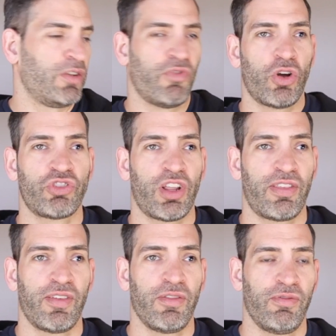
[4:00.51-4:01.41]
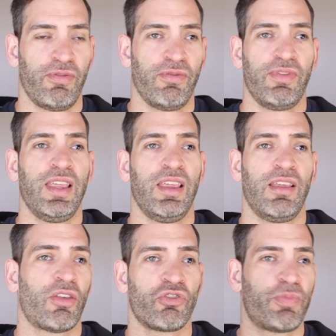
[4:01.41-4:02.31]
einen Wortschatz wie
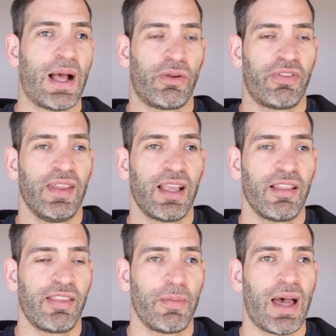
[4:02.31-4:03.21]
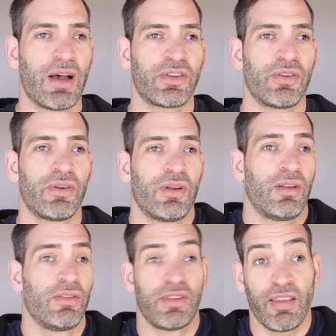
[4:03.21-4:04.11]
sonst Paulus nirgends gebraucht
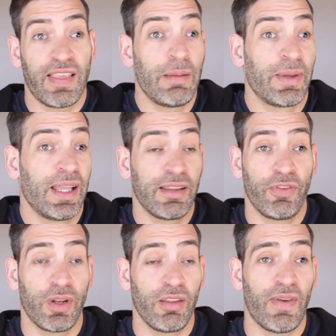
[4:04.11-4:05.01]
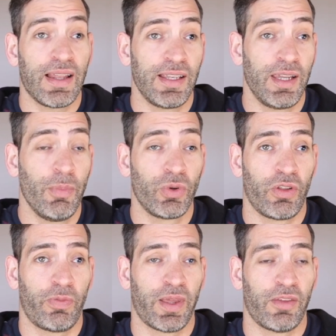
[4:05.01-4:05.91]
und dasselbe gilt für den zweiten
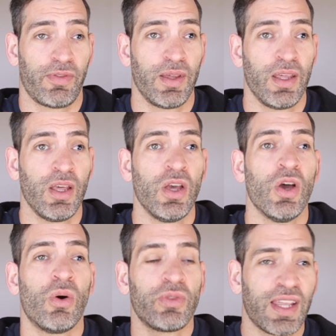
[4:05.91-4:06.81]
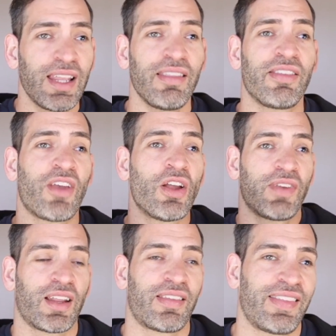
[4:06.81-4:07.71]
Timotheusbrief. Und drittens
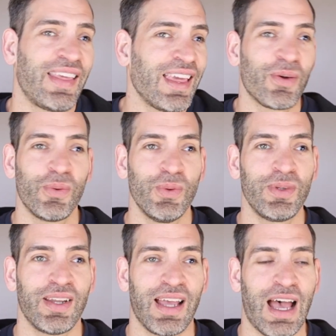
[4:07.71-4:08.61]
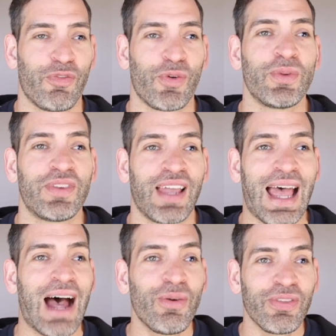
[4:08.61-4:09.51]
können wir das sehr gut aufgrund der
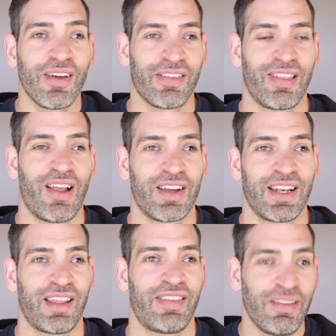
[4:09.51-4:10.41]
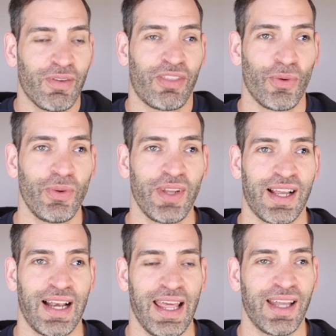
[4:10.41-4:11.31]
Ausgangslage der Situation
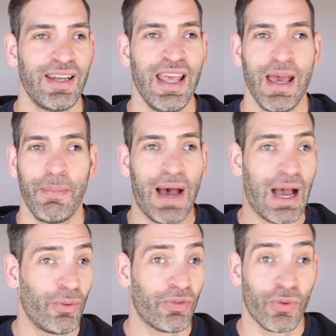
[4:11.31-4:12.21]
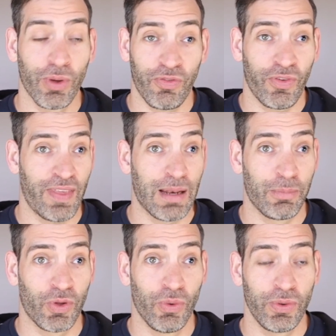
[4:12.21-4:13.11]
erklären. Paulus kurz vor
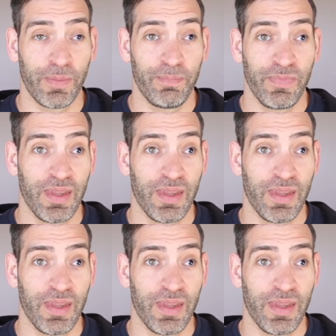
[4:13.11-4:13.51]
seinem Tod,